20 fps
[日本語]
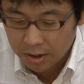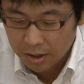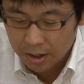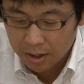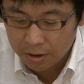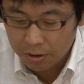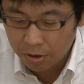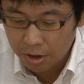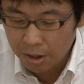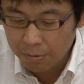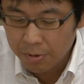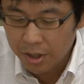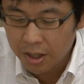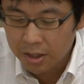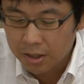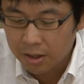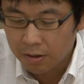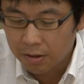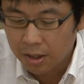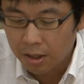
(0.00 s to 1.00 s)
えー、それでも
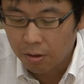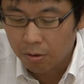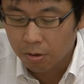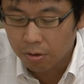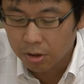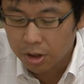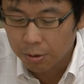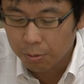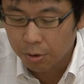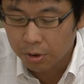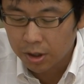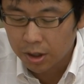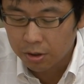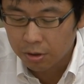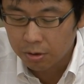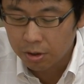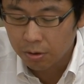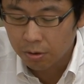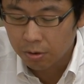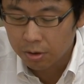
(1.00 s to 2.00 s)
A さんはなお希望退
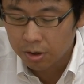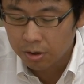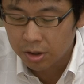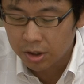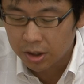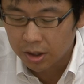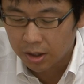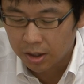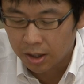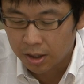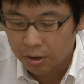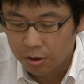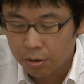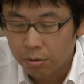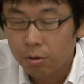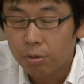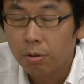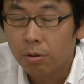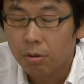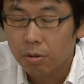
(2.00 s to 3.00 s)
職に応じる意思がないとい
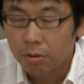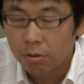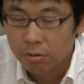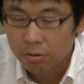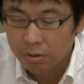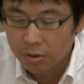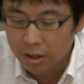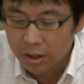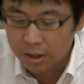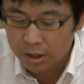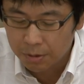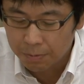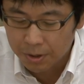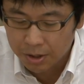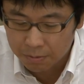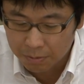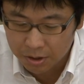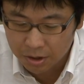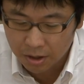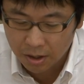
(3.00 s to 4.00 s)
うことを、えー、
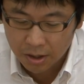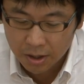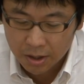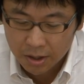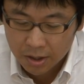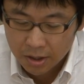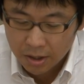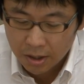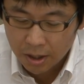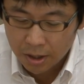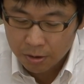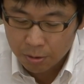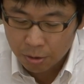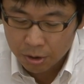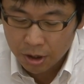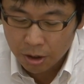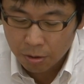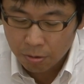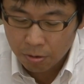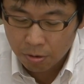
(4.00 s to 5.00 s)
示しました。えー、そ
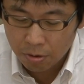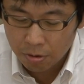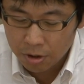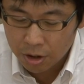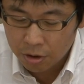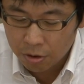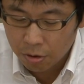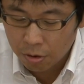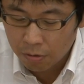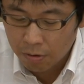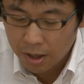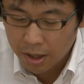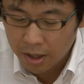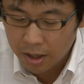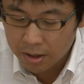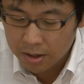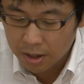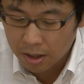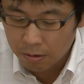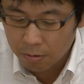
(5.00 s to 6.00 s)
うしたところ、リコーは
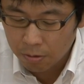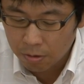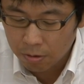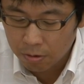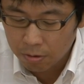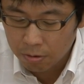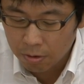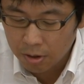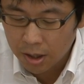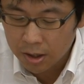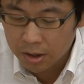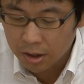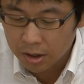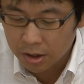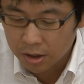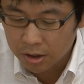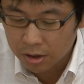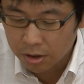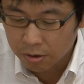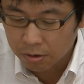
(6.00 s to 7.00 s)
A さんを子会社
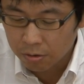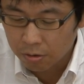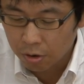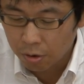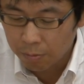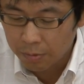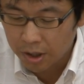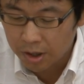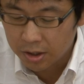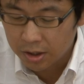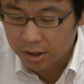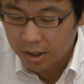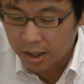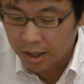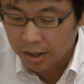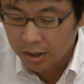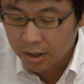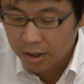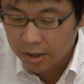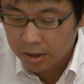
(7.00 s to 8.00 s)
に出向を命じ
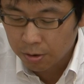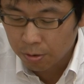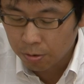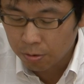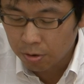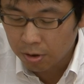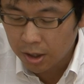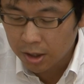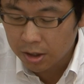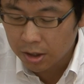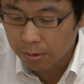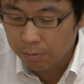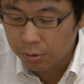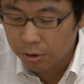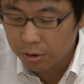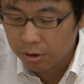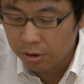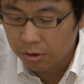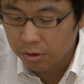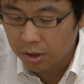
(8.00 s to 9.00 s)
て、その子会社は
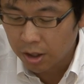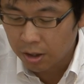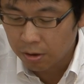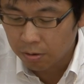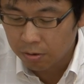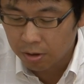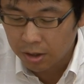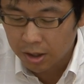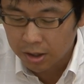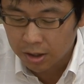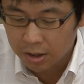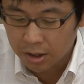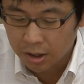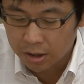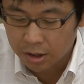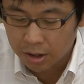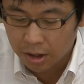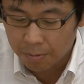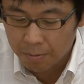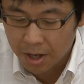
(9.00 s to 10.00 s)
物流系の子会社で
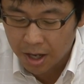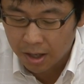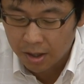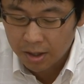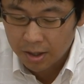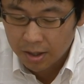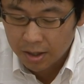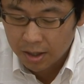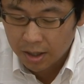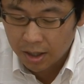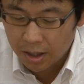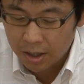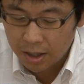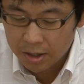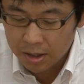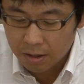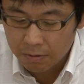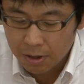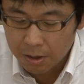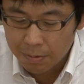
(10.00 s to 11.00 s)
あったため、えー、
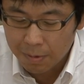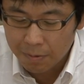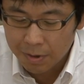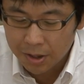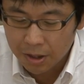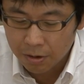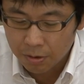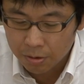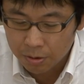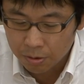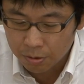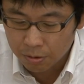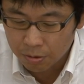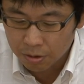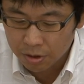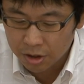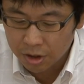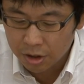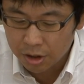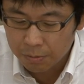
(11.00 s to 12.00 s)
A さんは今までのそ
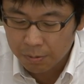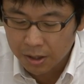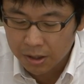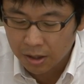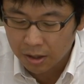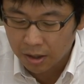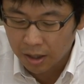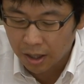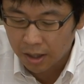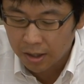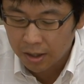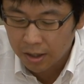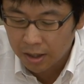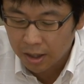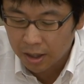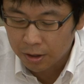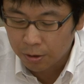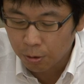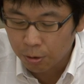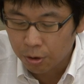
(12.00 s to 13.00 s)
の技術畑、
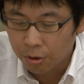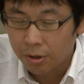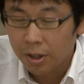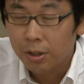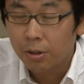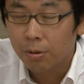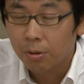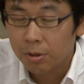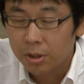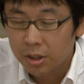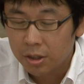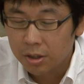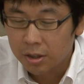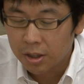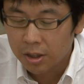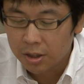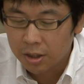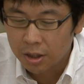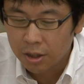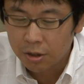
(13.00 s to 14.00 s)
えー、特許などを申
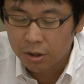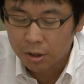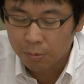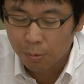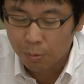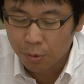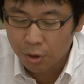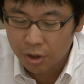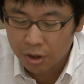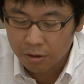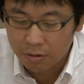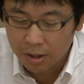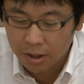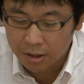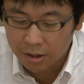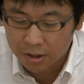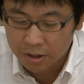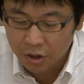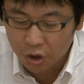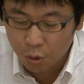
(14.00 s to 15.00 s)
請していくつも持っているわ
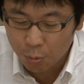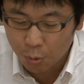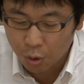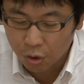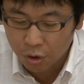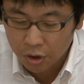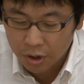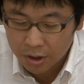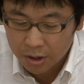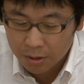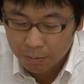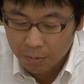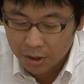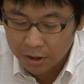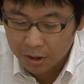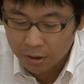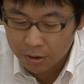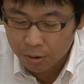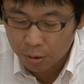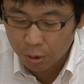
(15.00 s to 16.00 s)
けですけれども、
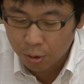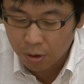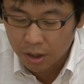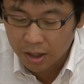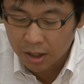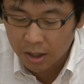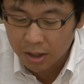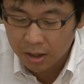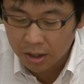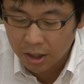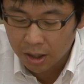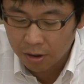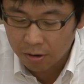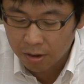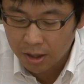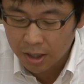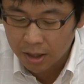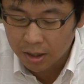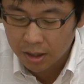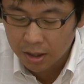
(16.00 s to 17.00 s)
全くそれとは関係の
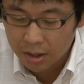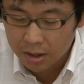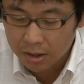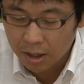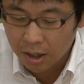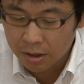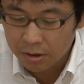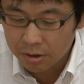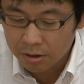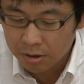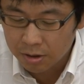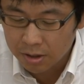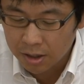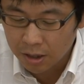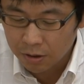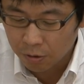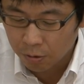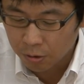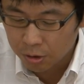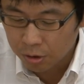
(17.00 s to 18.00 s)
ない単純
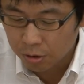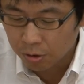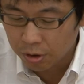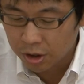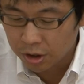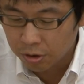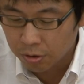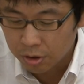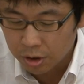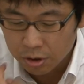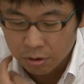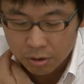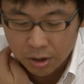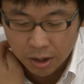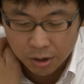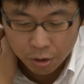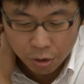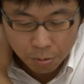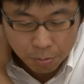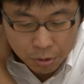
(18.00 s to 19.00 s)
作業、商品の入
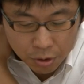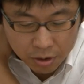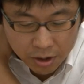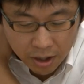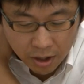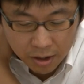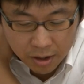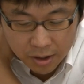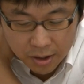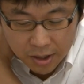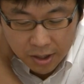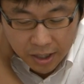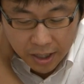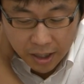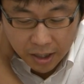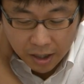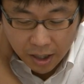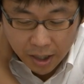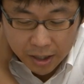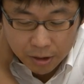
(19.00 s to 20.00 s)
荷業務とか、
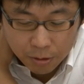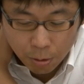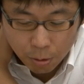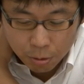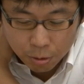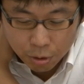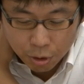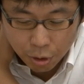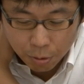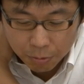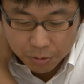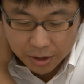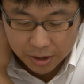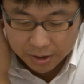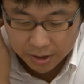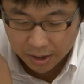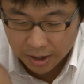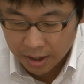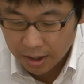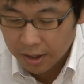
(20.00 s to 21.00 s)
えー、開墾業務で
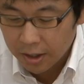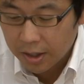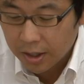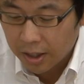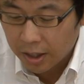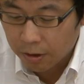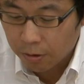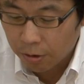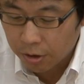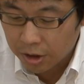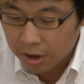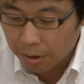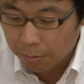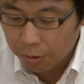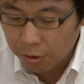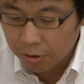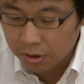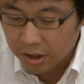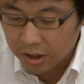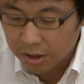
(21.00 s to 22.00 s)
すかね、えー、こういった
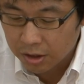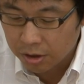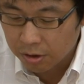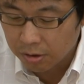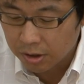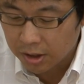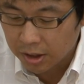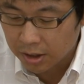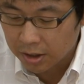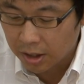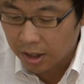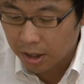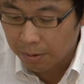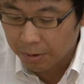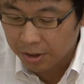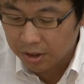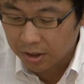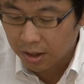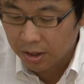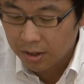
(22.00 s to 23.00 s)
ものに従事させられ
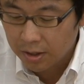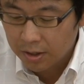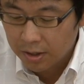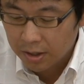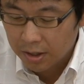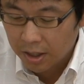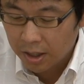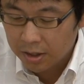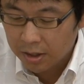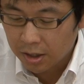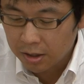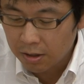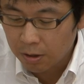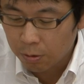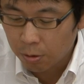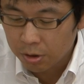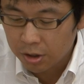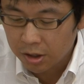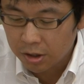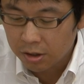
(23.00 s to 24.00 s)
ました。A さんに
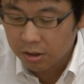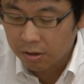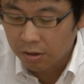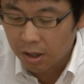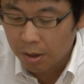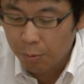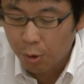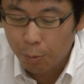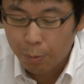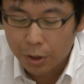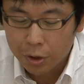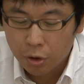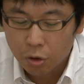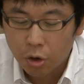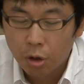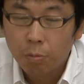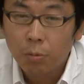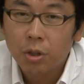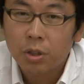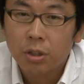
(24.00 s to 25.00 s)
は個人机も
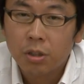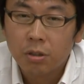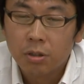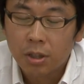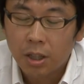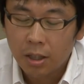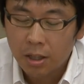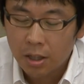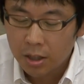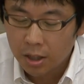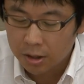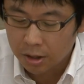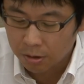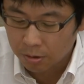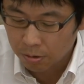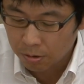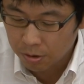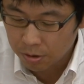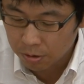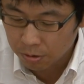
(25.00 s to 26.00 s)
パソコンも支給されなかった
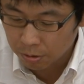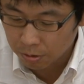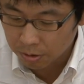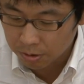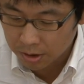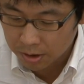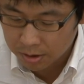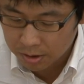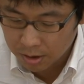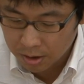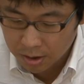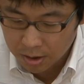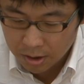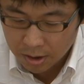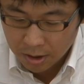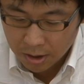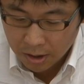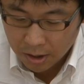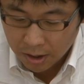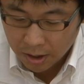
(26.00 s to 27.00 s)
ということです。
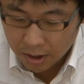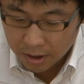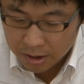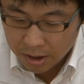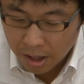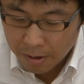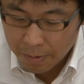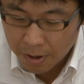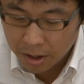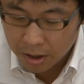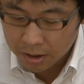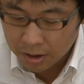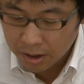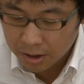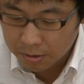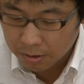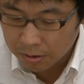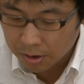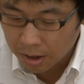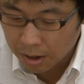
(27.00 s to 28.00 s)
えー、裁判が
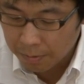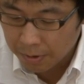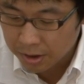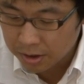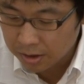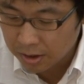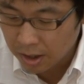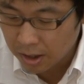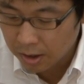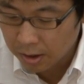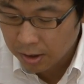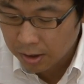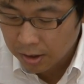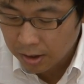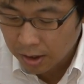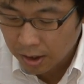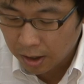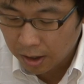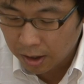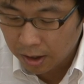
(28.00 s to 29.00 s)
提訴されまして、
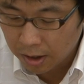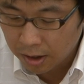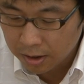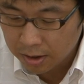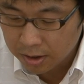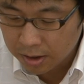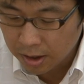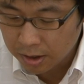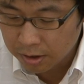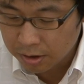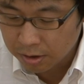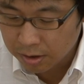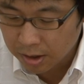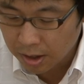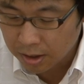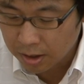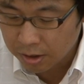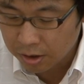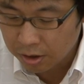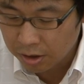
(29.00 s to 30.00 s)
えー、にせんじゅう
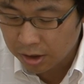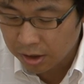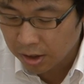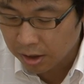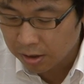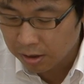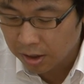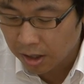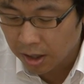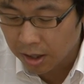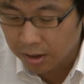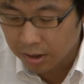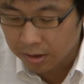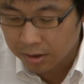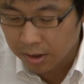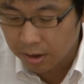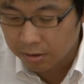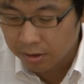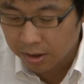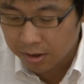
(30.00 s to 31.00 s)
さんねんじゅういちがつに判
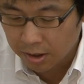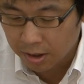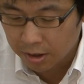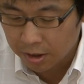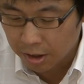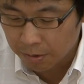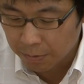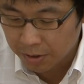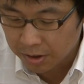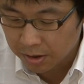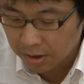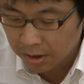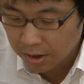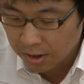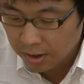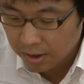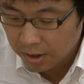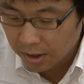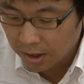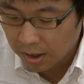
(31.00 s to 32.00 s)
決が下されています。